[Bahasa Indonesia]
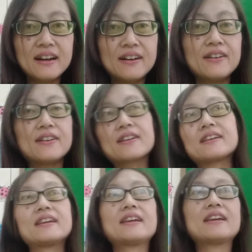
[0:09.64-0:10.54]

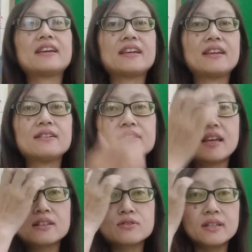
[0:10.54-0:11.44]
Oke, yuk
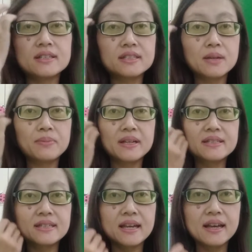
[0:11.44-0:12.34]
yang sudah siap
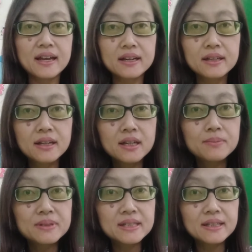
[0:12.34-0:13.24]
belajar,
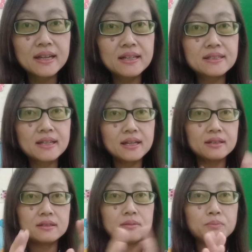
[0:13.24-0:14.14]
Miss Linda ajak
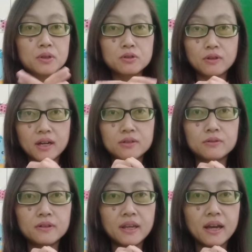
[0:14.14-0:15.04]
berdoa
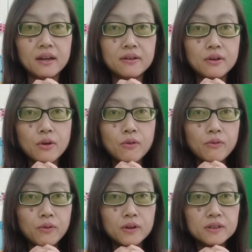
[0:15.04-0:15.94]
dulu ya.
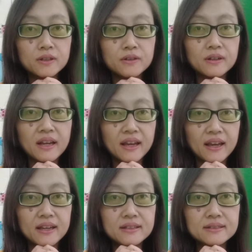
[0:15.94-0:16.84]
Fold your
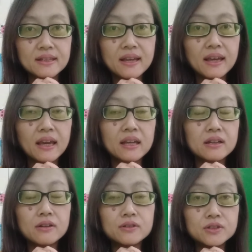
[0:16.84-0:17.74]
hands and
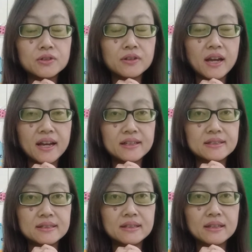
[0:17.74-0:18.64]
close your
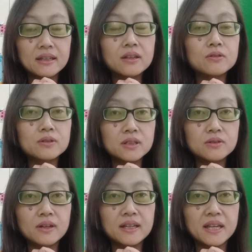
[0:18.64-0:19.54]
eyes. Ikuti
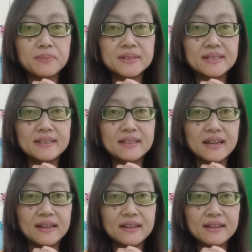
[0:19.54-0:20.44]
doanya Miss
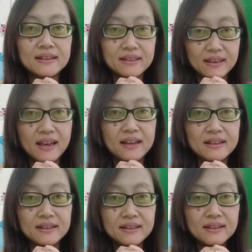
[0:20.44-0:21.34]
Linda, ya.
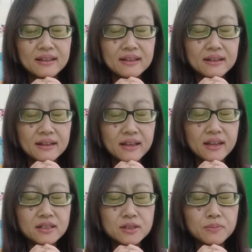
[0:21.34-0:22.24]

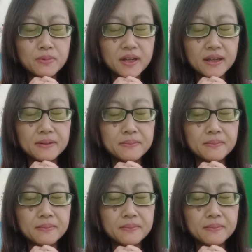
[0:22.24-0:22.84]
Let's pray.